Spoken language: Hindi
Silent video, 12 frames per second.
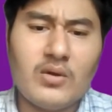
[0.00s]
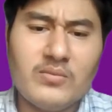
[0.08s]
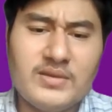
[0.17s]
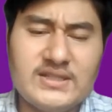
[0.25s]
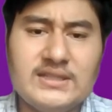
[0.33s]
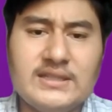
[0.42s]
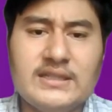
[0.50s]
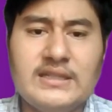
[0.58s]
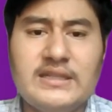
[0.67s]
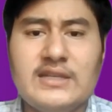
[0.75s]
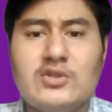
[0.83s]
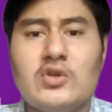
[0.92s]
और बेसिकली
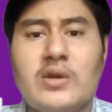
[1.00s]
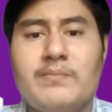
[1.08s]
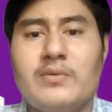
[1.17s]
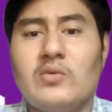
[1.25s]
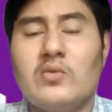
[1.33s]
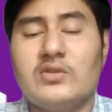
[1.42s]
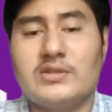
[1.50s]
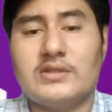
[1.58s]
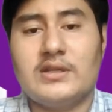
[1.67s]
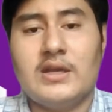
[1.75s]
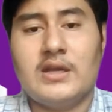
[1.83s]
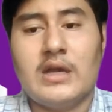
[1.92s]
ये जो एप्पल वॉच
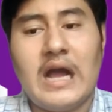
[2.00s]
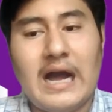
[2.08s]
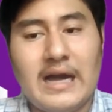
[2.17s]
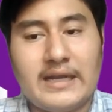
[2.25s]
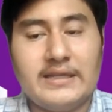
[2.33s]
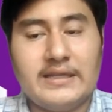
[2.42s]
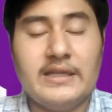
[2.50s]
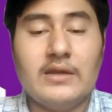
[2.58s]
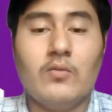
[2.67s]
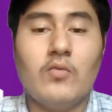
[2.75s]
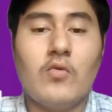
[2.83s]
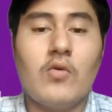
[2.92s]
आ रही है
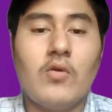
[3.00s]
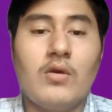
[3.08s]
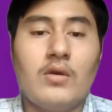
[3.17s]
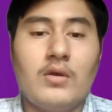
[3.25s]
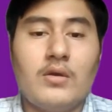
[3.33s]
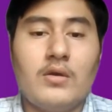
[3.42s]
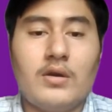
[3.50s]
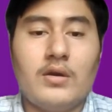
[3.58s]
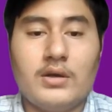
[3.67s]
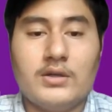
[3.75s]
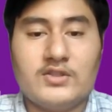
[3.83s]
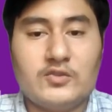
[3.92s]
वो
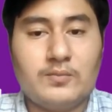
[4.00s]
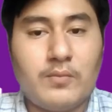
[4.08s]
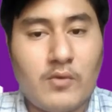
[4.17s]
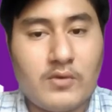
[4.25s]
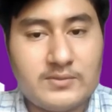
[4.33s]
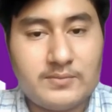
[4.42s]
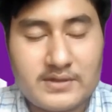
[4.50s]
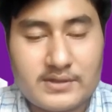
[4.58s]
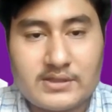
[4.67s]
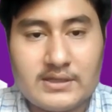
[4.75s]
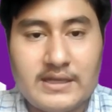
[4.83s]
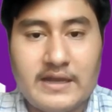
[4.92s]
स्पोर्ट्स
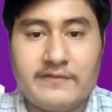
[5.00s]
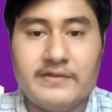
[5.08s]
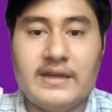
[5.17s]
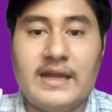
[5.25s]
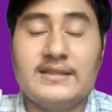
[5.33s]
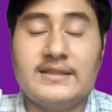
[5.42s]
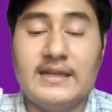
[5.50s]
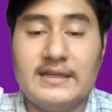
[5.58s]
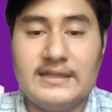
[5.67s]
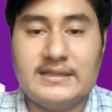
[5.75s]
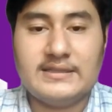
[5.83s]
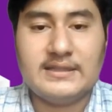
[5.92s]
पर्सन या फिर
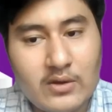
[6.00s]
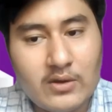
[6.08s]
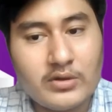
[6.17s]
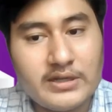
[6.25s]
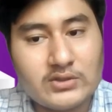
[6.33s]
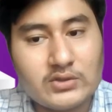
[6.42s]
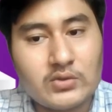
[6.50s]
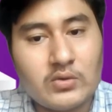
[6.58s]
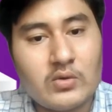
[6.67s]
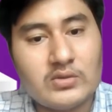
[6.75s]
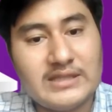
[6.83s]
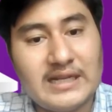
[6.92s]
एथलेटिक्स ये ऑडियंस
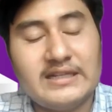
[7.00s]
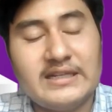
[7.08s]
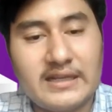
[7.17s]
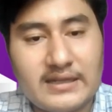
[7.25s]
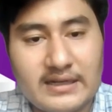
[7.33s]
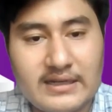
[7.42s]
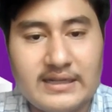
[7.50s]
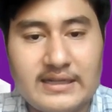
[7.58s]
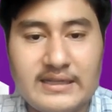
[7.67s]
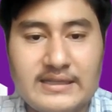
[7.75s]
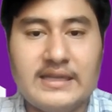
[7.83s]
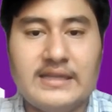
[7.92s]
को सेंट्रिक करने
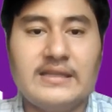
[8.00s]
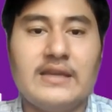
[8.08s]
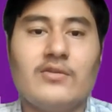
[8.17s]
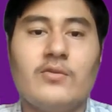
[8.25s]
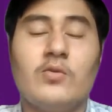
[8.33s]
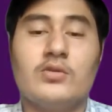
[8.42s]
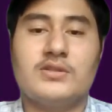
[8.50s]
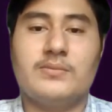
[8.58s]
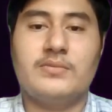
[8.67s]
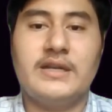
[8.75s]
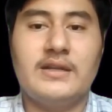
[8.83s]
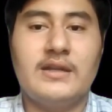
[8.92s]
के लिए ये वॉच
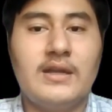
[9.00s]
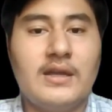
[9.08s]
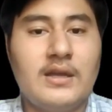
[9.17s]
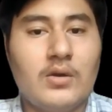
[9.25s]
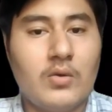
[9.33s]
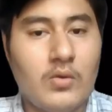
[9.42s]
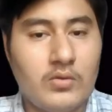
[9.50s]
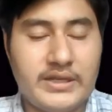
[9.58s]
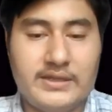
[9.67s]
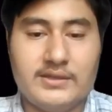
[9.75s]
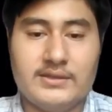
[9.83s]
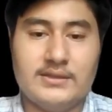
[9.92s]
अपडेट
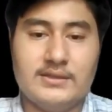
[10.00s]
होगी